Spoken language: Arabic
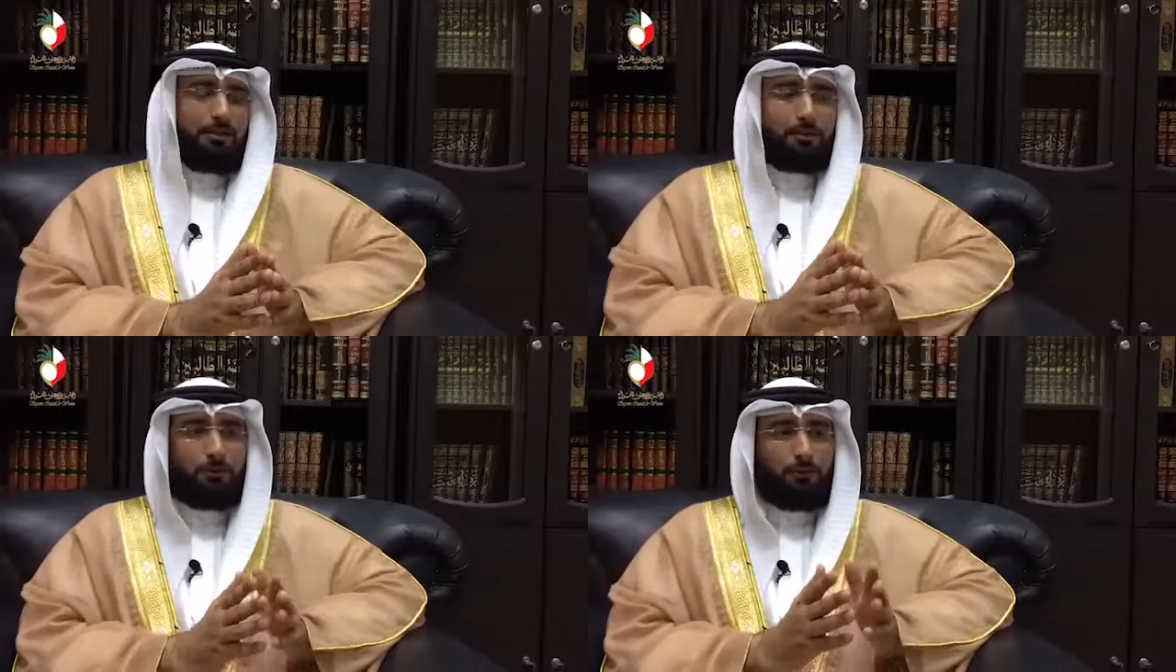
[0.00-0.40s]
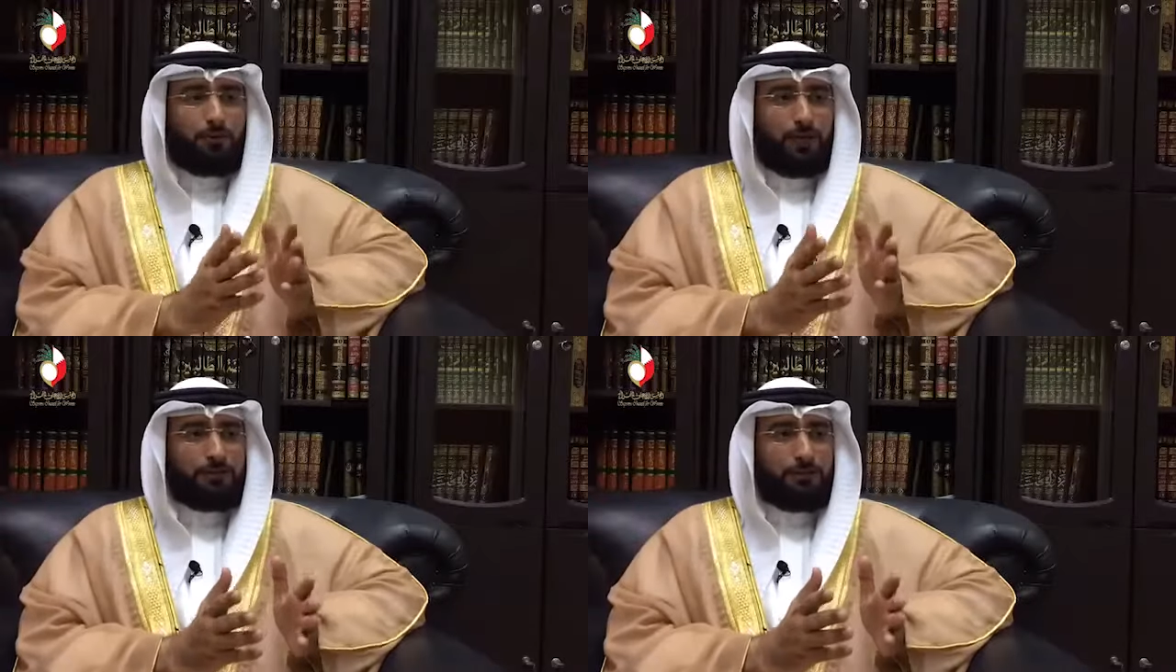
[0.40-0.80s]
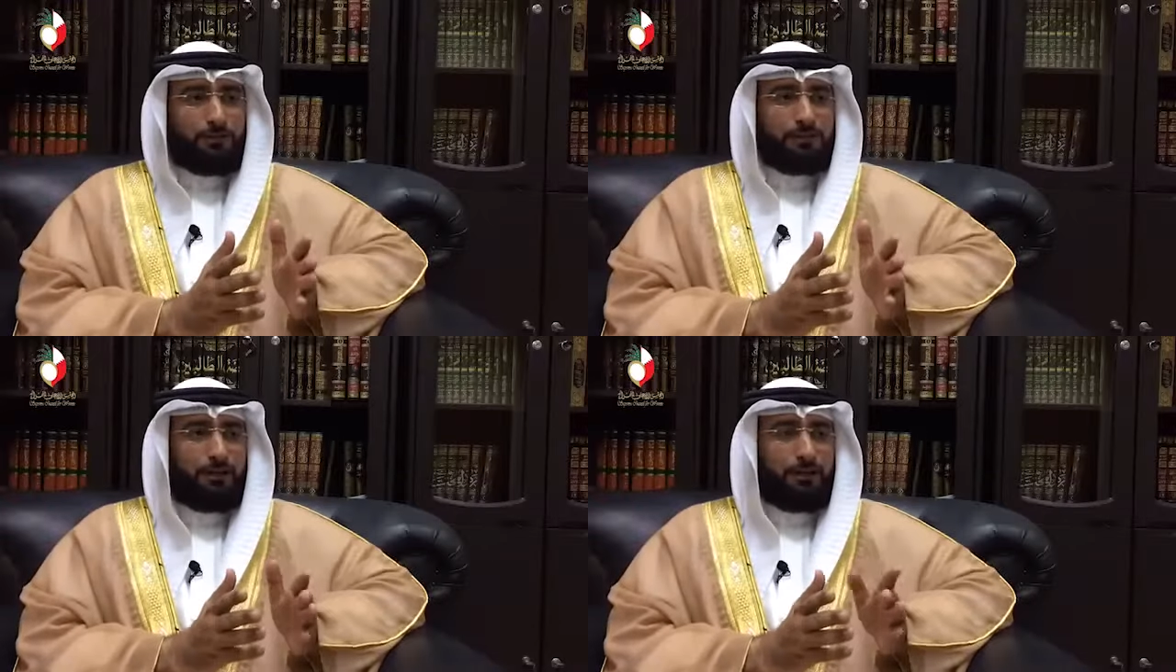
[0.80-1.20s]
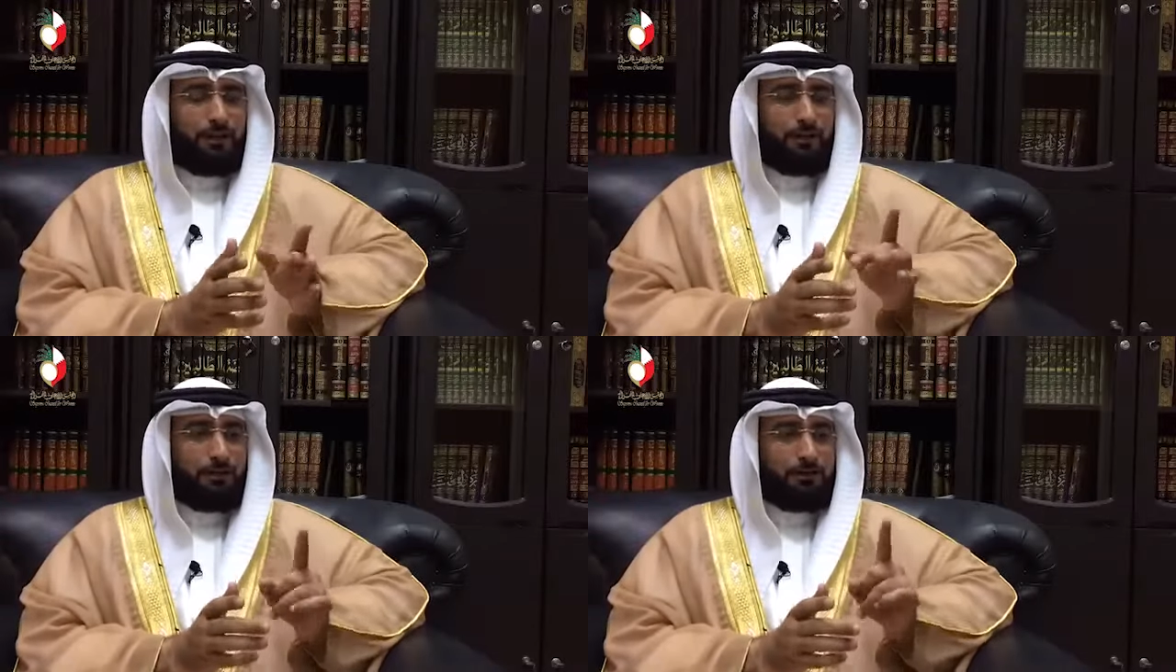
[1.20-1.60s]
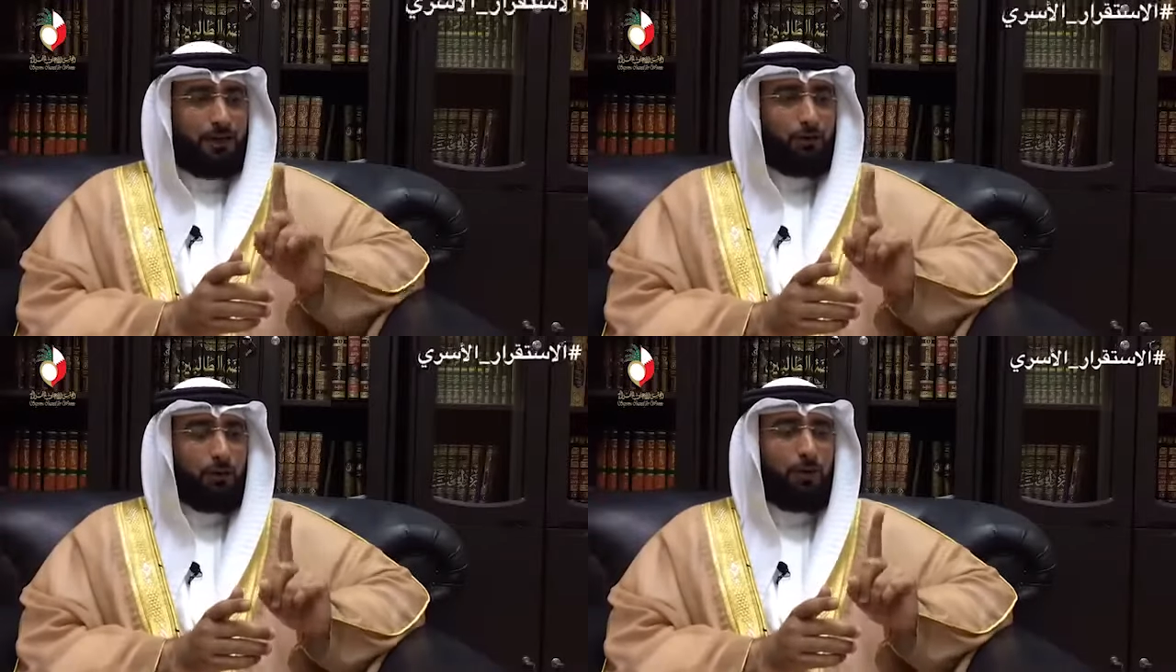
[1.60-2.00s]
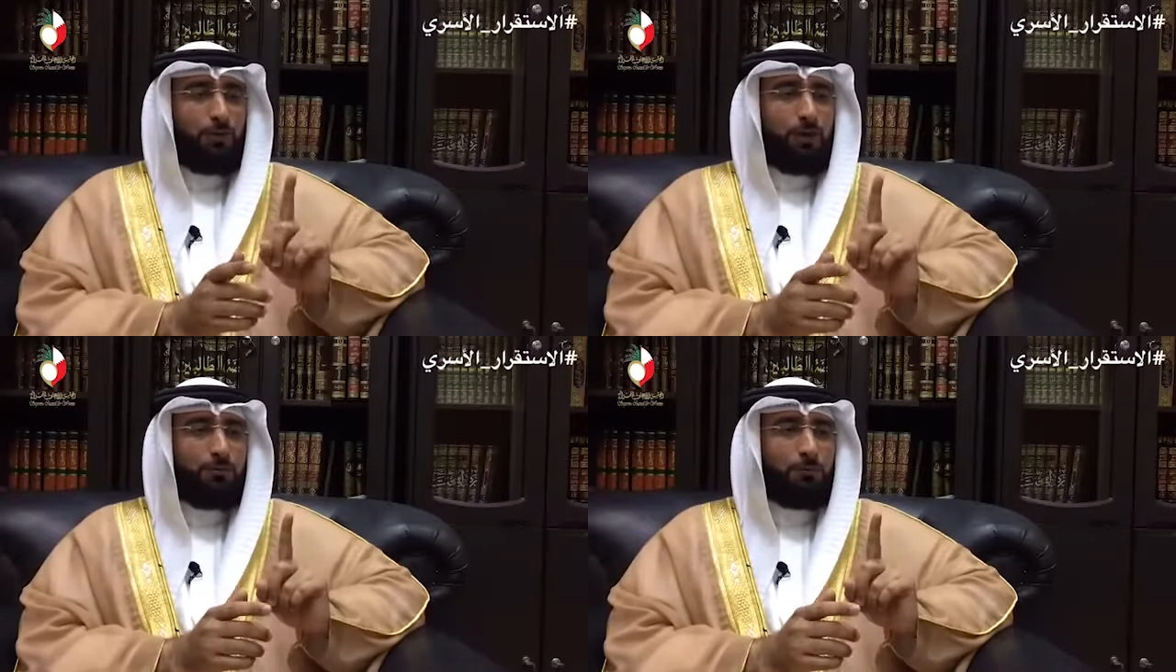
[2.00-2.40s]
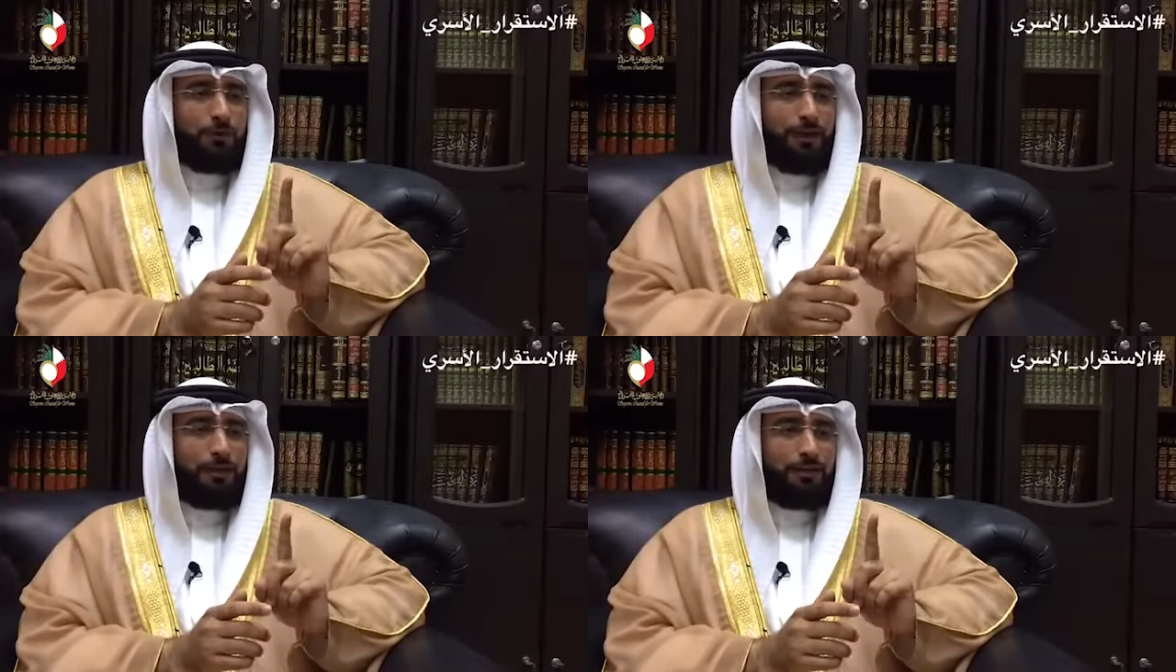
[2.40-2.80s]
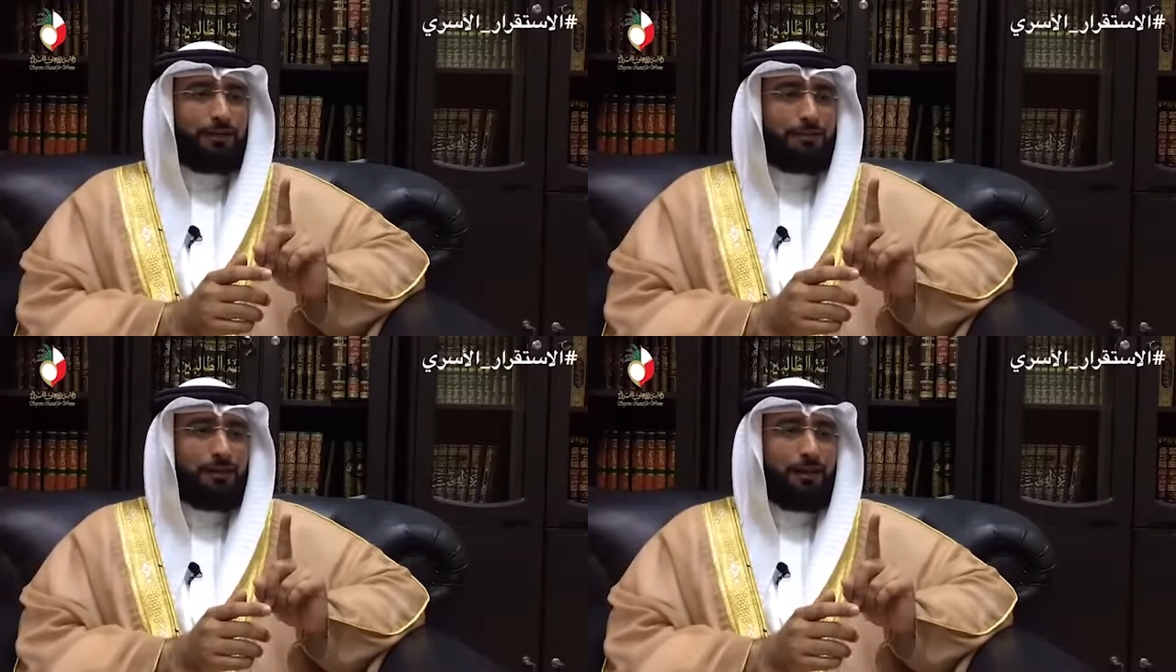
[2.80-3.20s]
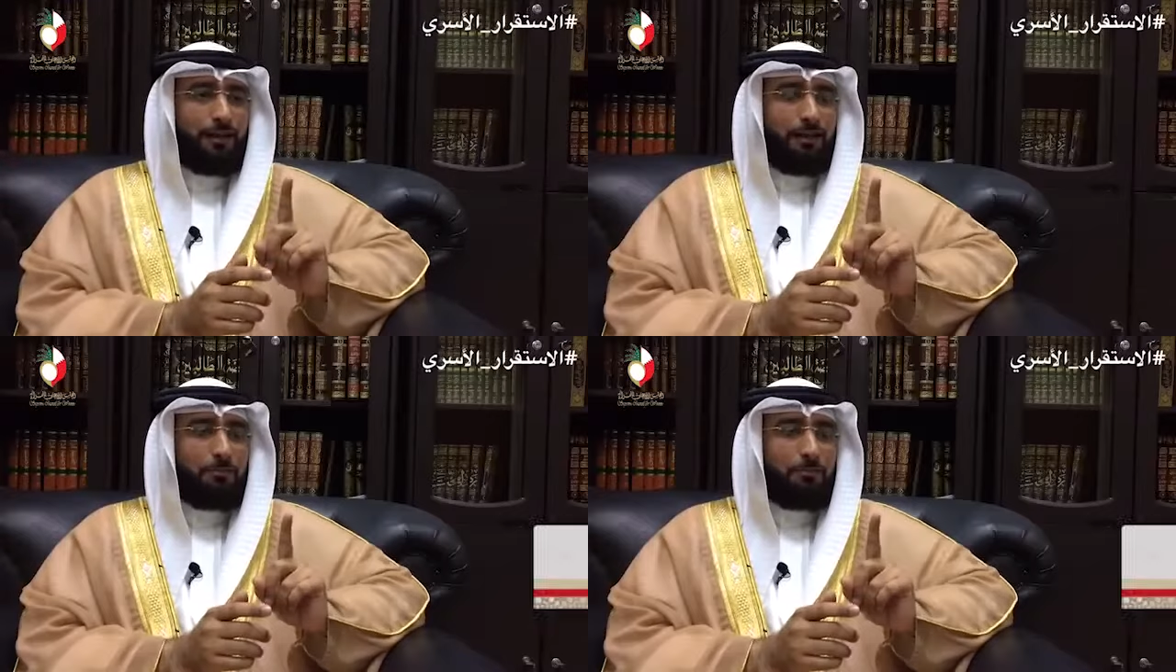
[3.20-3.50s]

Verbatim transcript: يقول الله عز وجل: الرجال قوامون على النساء